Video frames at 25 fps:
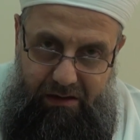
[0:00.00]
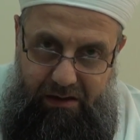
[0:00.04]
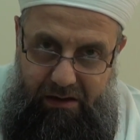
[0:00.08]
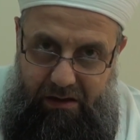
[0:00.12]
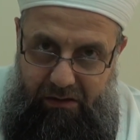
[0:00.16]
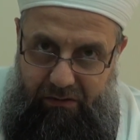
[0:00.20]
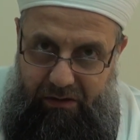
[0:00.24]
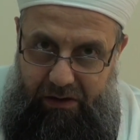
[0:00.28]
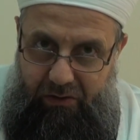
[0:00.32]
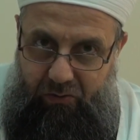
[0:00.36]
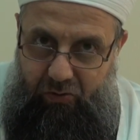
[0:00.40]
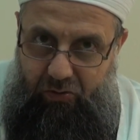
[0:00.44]

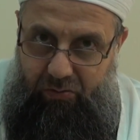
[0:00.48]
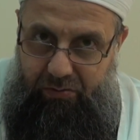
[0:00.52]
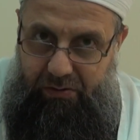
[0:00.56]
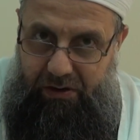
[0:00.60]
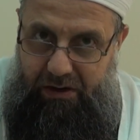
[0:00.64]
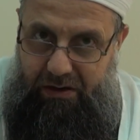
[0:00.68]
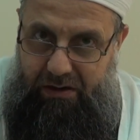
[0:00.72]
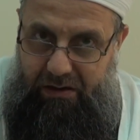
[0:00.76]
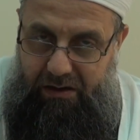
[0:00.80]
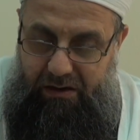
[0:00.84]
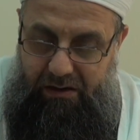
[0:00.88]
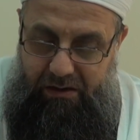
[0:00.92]
Efal
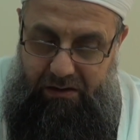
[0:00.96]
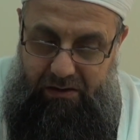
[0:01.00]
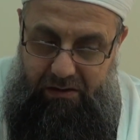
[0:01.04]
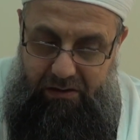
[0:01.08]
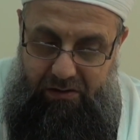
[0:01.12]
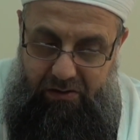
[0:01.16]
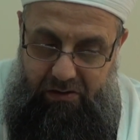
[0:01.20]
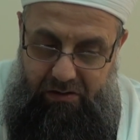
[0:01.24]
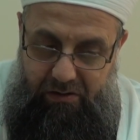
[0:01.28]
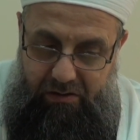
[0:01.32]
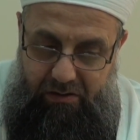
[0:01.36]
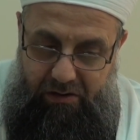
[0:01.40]
kulüpte ise
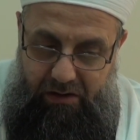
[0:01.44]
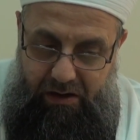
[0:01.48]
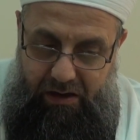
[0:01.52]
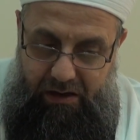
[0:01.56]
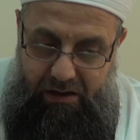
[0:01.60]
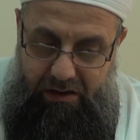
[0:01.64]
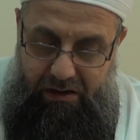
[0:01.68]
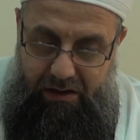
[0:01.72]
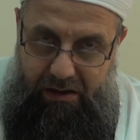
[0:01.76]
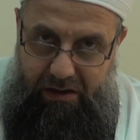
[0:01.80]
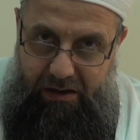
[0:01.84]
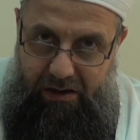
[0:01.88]

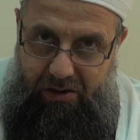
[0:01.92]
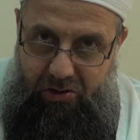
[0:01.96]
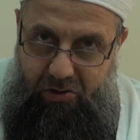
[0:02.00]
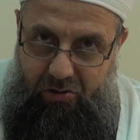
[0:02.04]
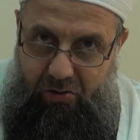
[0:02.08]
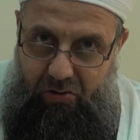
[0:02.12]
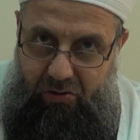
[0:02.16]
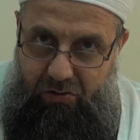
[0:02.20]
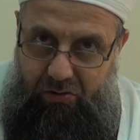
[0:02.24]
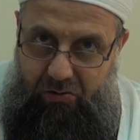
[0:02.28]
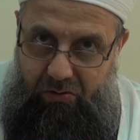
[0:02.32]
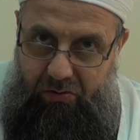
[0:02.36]
karneyle
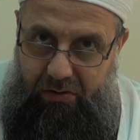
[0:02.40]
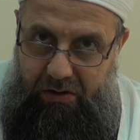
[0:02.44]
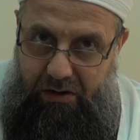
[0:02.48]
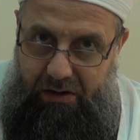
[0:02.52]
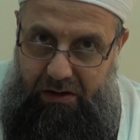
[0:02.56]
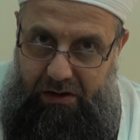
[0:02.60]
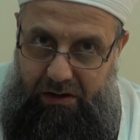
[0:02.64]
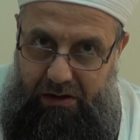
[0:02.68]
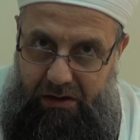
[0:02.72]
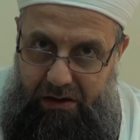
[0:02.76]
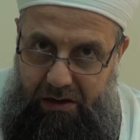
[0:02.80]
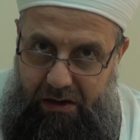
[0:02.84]
çok
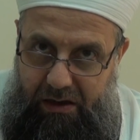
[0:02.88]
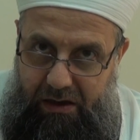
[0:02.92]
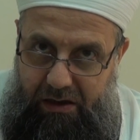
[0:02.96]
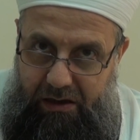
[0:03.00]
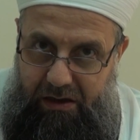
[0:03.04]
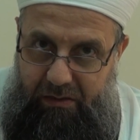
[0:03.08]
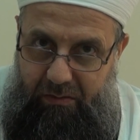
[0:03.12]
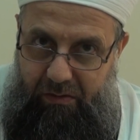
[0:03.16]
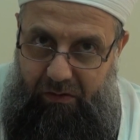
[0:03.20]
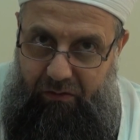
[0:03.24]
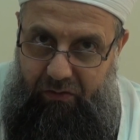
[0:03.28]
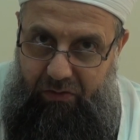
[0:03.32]
olarak her
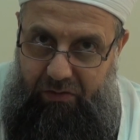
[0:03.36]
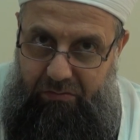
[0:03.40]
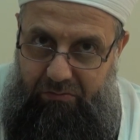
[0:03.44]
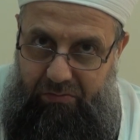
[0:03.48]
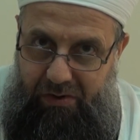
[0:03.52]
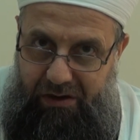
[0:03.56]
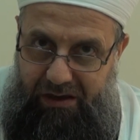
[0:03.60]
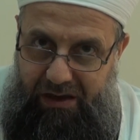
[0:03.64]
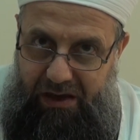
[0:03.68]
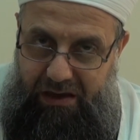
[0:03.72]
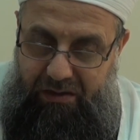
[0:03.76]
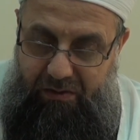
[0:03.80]
iki mefulün
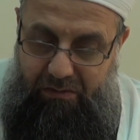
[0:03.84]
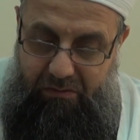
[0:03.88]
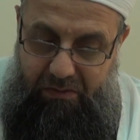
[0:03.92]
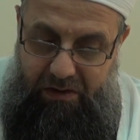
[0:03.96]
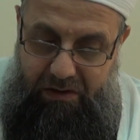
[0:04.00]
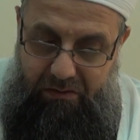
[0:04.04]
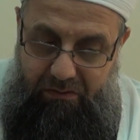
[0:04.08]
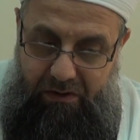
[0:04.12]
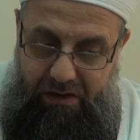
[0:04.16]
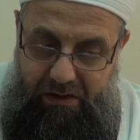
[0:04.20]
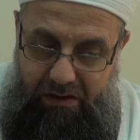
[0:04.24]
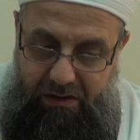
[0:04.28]
birden
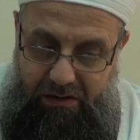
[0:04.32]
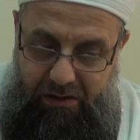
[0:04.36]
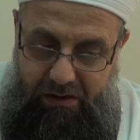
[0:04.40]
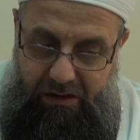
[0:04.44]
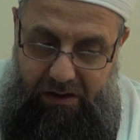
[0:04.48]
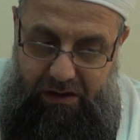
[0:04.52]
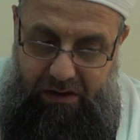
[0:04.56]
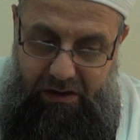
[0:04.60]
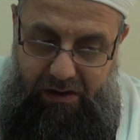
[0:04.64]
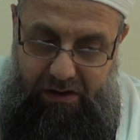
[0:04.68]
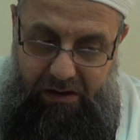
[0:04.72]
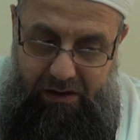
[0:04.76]
hasfedilmesi vardı.
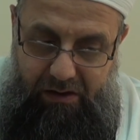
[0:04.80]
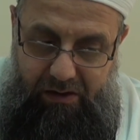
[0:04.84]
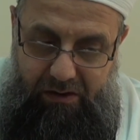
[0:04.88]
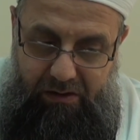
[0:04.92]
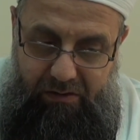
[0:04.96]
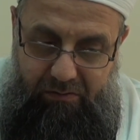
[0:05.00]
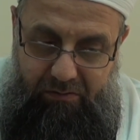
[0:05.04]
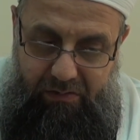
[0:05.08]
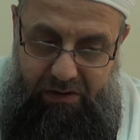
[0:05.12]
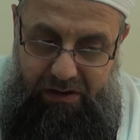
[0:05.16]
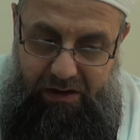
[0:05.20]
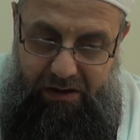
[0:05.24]

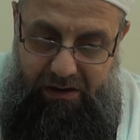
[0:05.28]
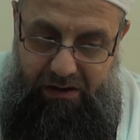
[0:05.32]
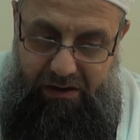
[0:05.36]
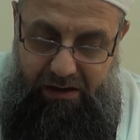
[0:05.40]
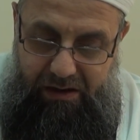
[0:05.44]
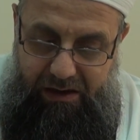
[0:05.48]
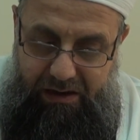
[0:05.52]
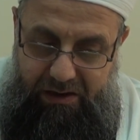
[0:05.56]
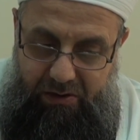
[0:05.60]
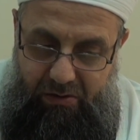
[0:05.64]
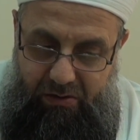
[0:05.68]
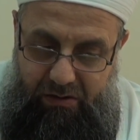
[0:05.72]
Bir de
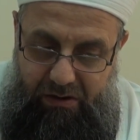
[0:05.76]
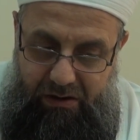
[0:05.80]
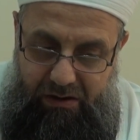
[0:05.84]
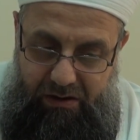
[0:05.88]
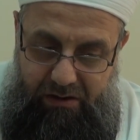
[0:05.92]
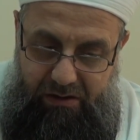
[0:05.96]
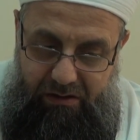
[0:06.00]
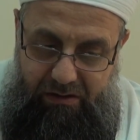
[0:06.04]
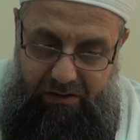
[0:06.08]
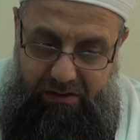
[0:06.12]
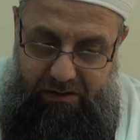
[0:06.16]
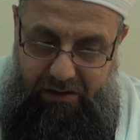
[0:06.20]
az olarak
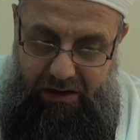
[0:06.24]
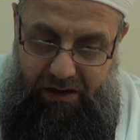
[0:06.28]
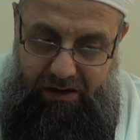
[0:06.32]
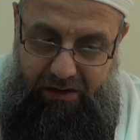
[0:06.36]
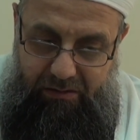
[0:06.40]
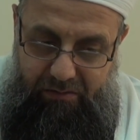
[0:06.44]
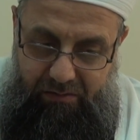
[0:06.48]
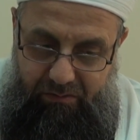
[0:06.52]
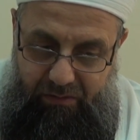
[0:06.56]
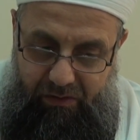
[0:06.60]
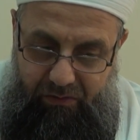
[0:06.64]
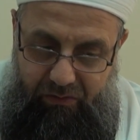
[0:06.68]
tek
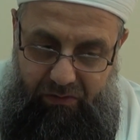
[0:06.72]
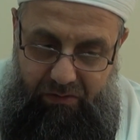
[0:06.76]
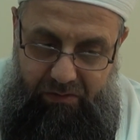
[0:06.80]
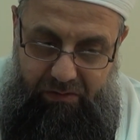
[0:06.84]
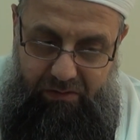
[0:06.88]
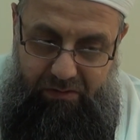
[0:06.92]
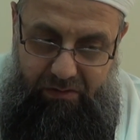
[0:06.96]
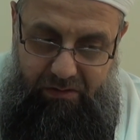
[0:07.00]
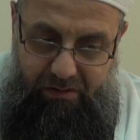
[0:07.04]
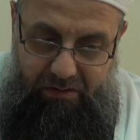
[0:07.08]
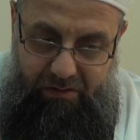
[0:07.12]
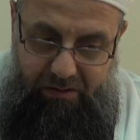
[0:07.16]

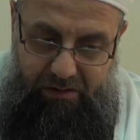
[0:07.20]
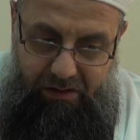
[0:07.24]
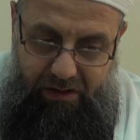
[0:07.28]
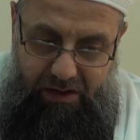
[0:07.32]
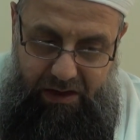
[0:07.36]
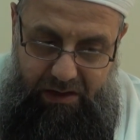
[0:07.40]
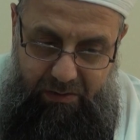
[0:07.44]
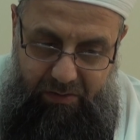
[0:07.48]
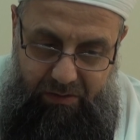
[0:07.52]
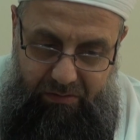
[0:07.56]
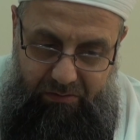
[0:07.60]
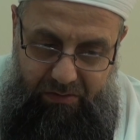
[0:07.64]
mefulün
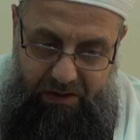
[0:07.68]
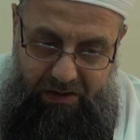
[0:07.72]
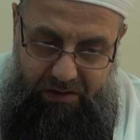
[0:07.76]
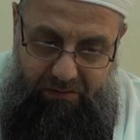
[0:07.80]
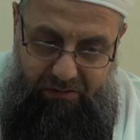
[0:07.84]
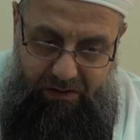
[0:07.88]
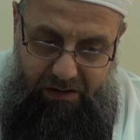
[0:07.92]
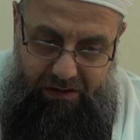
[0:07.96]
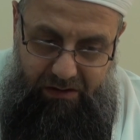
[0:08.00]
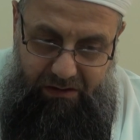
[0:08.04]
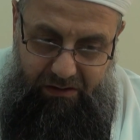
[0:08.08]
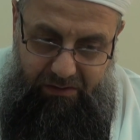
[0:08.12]

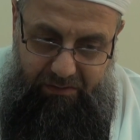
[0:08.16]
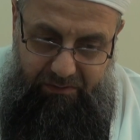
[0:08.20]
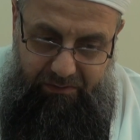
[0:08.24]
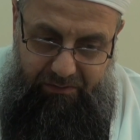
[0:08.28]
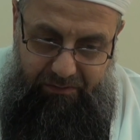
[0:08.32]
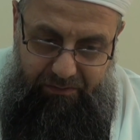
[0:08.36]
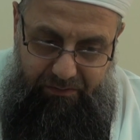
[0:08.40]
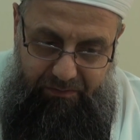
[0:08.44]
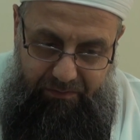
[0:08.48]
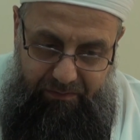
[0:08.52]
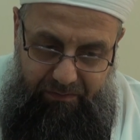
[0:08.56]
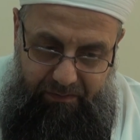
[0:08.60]
hasfedilmesi vardı.
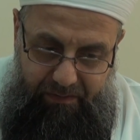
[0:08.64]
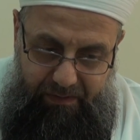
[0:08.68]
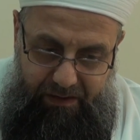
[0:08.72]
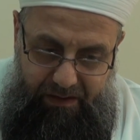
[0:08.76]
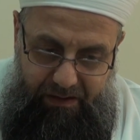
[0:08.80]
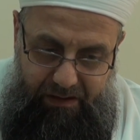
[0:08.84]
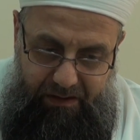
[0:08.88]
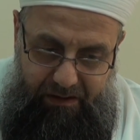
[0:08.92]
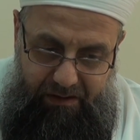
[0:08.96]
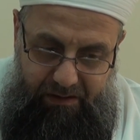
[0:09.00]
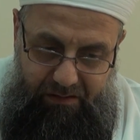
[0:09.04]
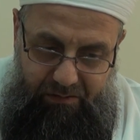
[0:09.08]

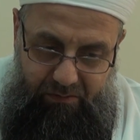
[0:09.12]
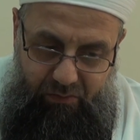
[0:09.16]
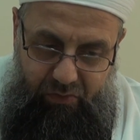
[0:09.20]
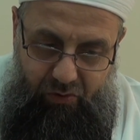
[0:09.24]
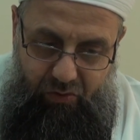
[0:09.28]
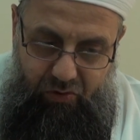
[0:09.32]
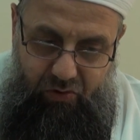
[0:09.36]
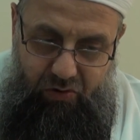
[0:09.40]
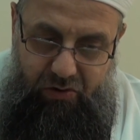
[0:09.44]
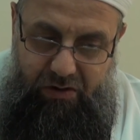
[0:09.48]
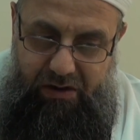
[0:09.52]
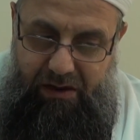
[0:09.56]
Bu
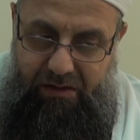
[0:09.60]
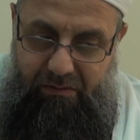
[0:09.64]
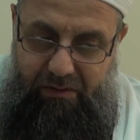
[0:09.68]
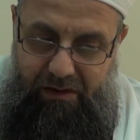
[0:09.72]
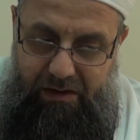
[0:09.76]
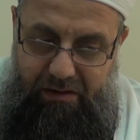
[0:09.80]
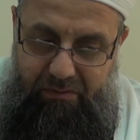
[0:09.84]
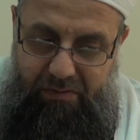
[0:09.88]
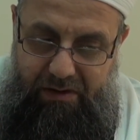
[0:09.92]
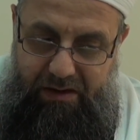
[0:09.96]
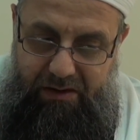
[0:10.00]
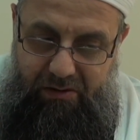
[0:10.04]
hususta
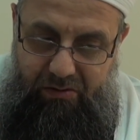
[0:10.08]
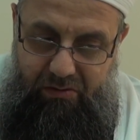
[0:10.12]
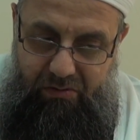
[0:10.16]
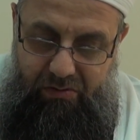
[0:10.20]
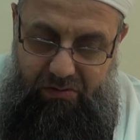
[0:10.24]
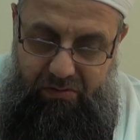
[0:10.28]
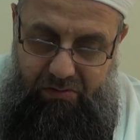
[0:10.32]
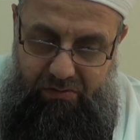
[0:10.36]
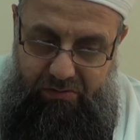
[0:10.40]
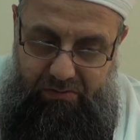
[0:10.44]
demek ki benziyor.